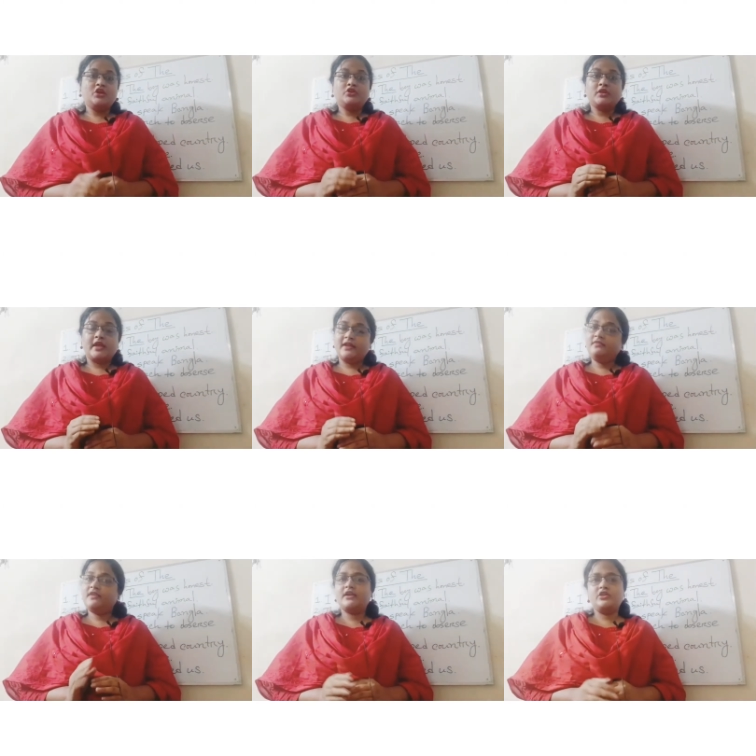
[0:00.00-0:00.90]
and
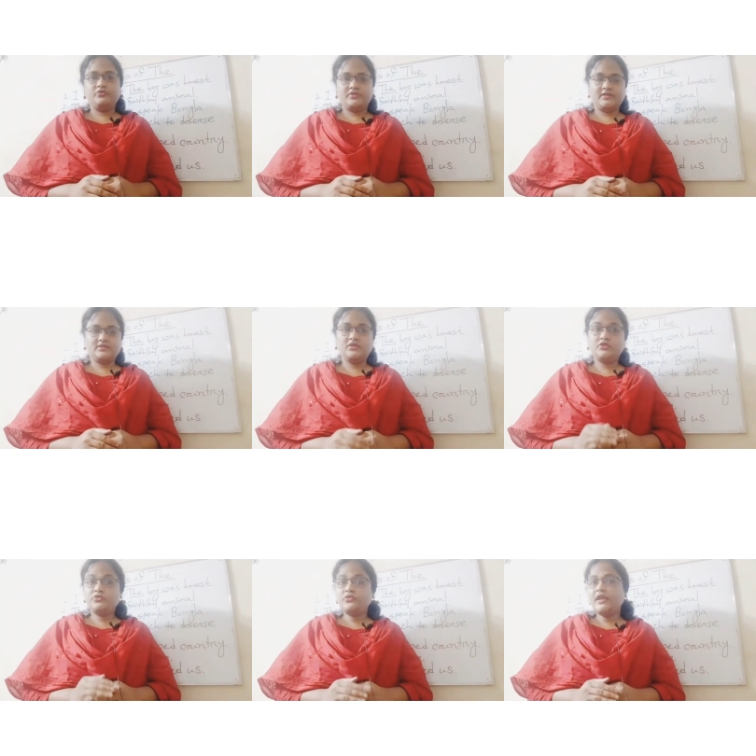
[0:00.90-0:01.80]
their uses.
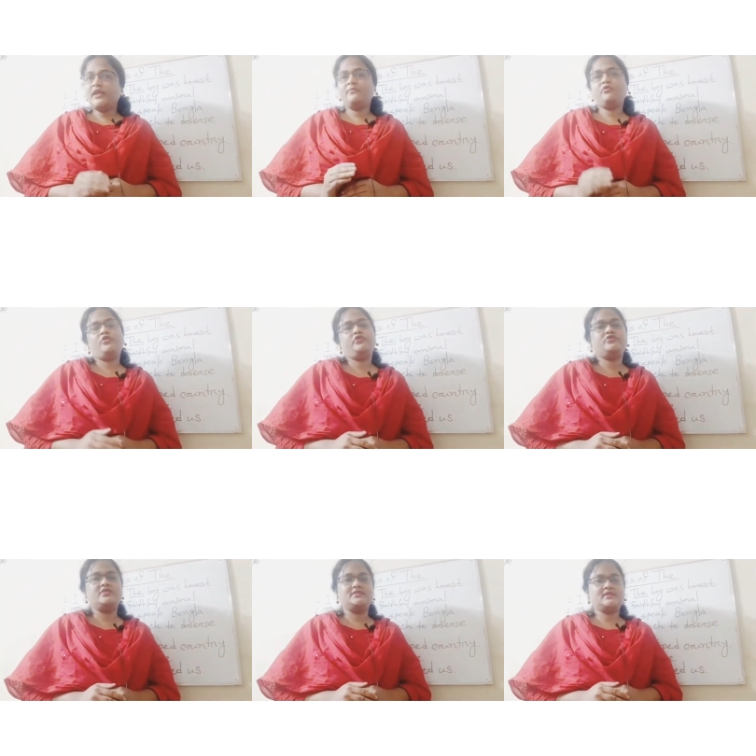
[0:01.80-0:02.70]
Today I am going to
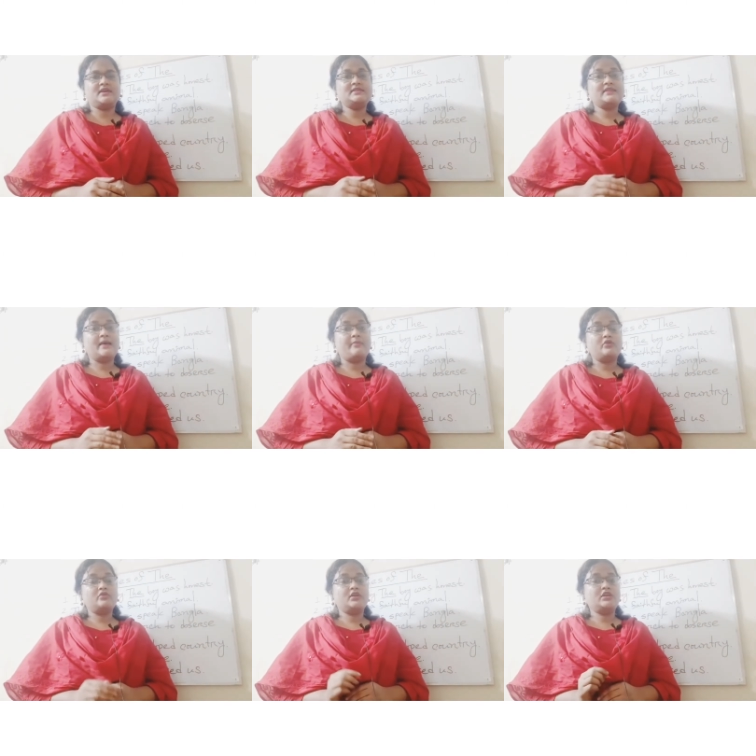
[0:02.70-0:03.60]
discuss
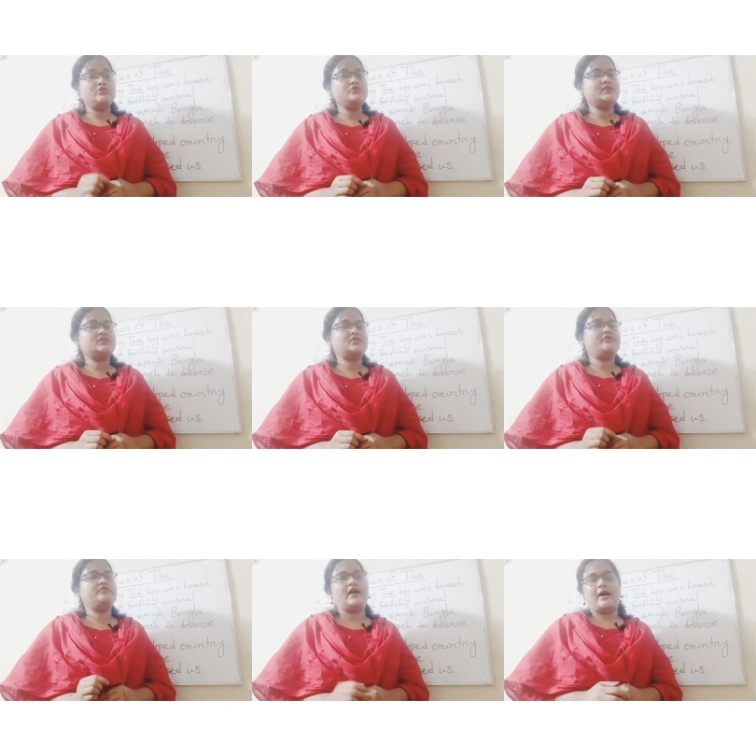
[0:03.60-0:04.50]
about the uses
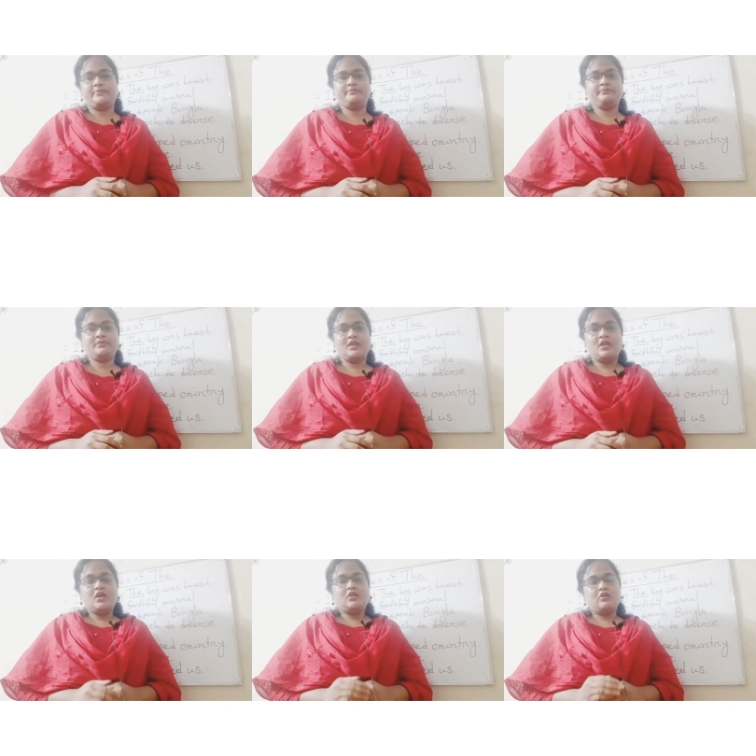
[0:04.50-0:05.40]
of the.
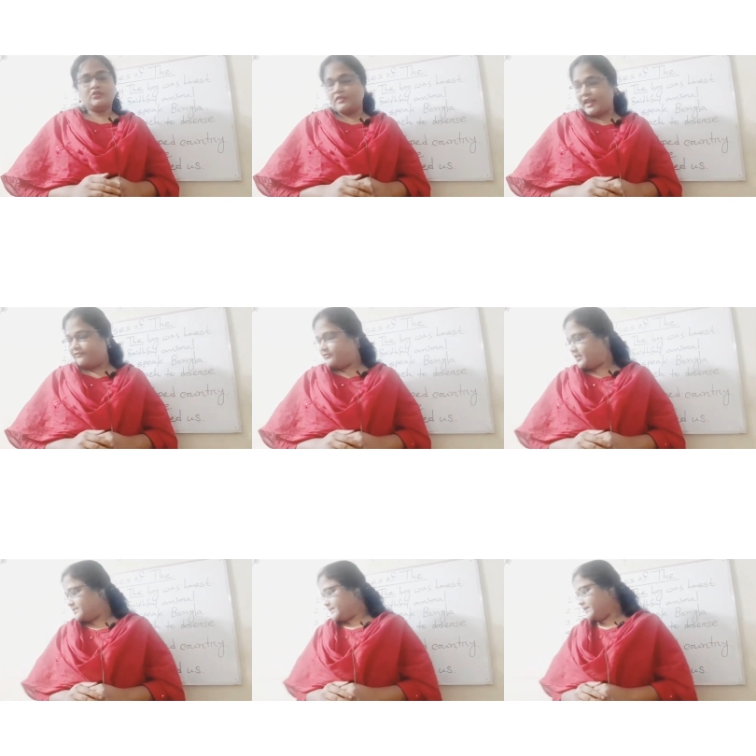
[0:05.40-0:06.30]
গত লাইভ
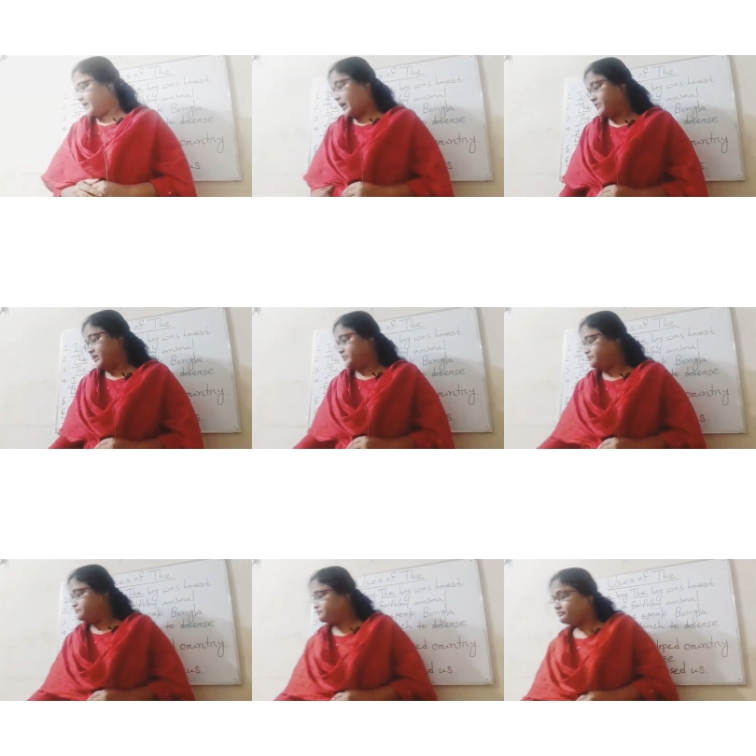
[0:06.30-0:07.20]
ক্লাসে আমি
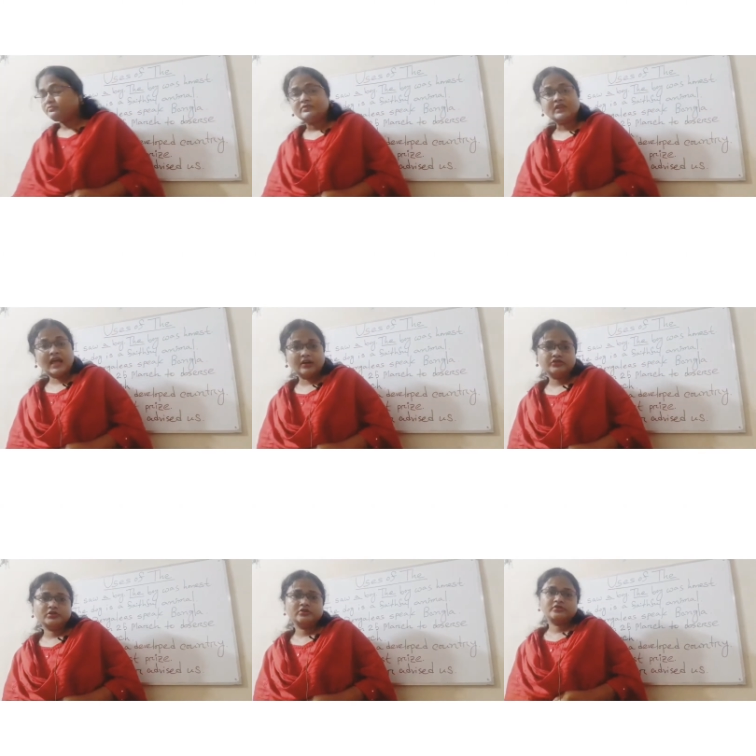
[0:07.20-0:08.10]

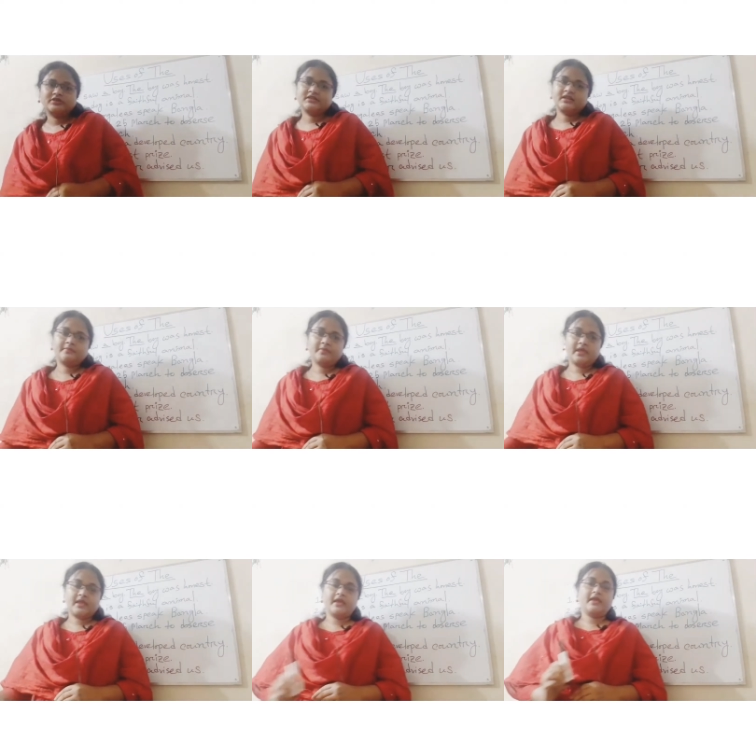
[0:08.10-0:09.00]
আলোচনা করেছিলাম
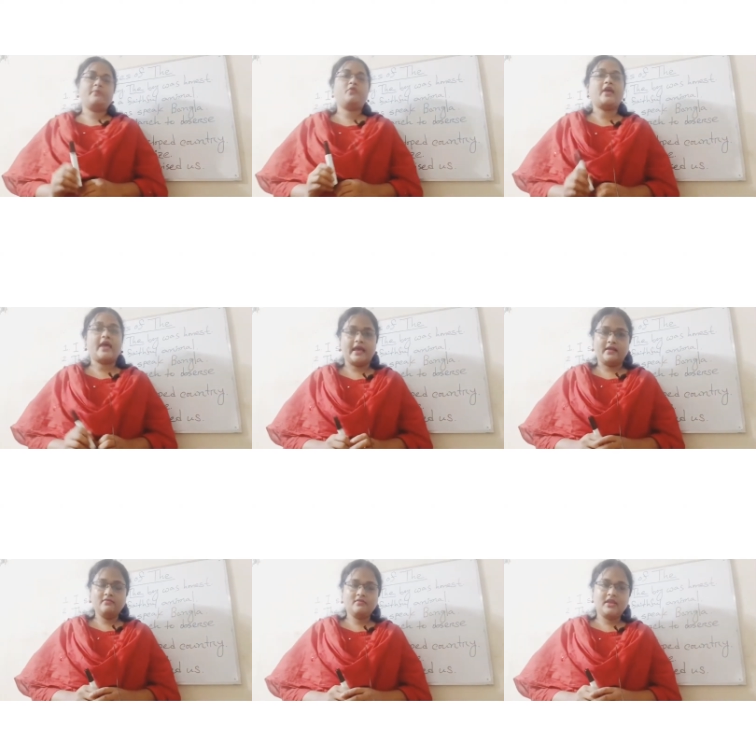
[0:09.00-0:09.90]
এ এবং এন
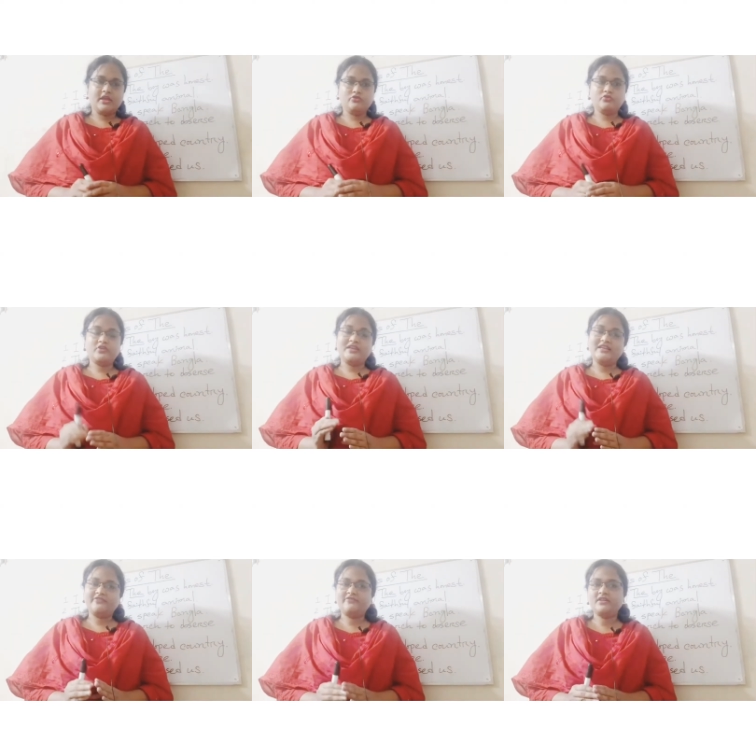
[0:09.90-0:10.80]
এই দুটো
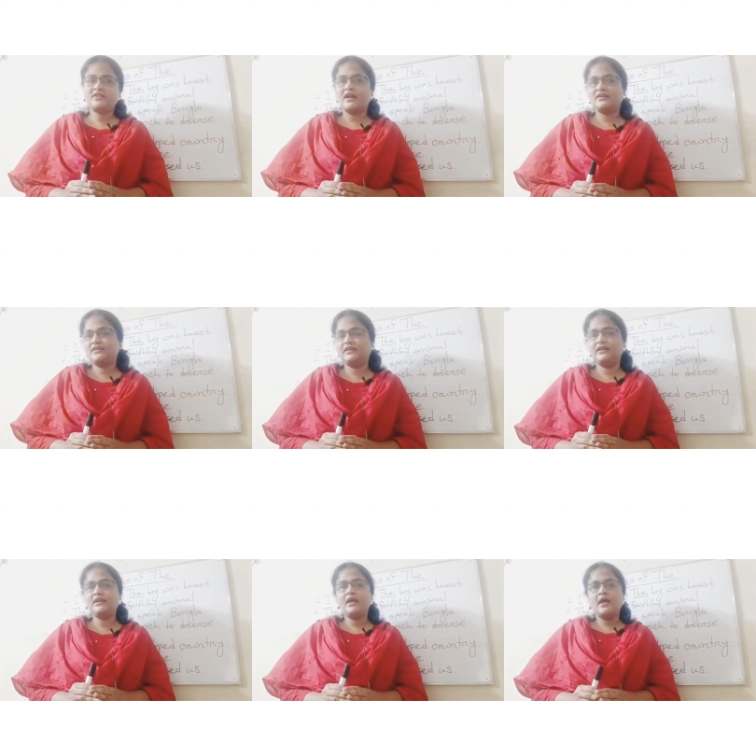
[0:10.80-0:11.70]
ইনডেফিনিট
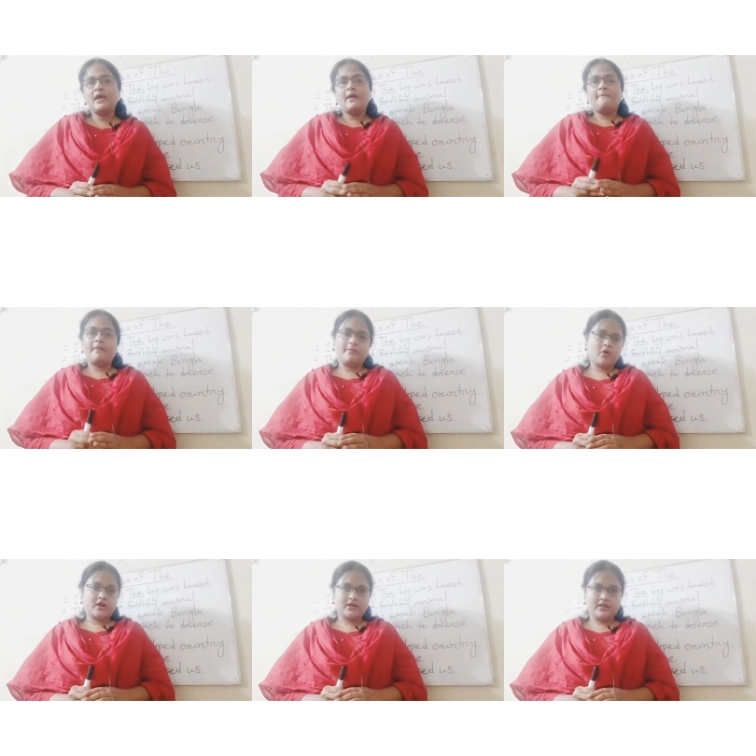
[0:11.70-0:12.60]
আর্টিকেলের
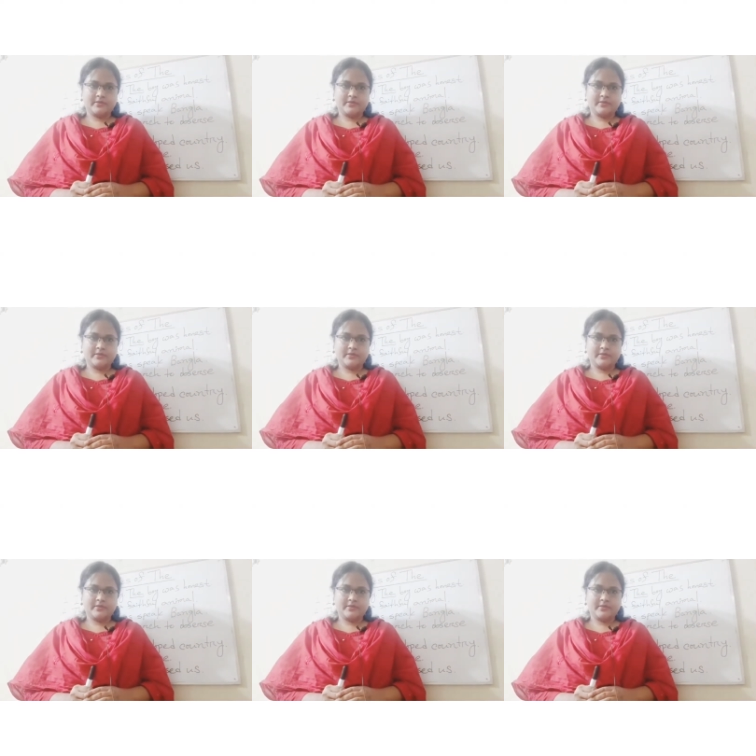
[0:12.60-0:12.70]
ব্যবহার নিয়ে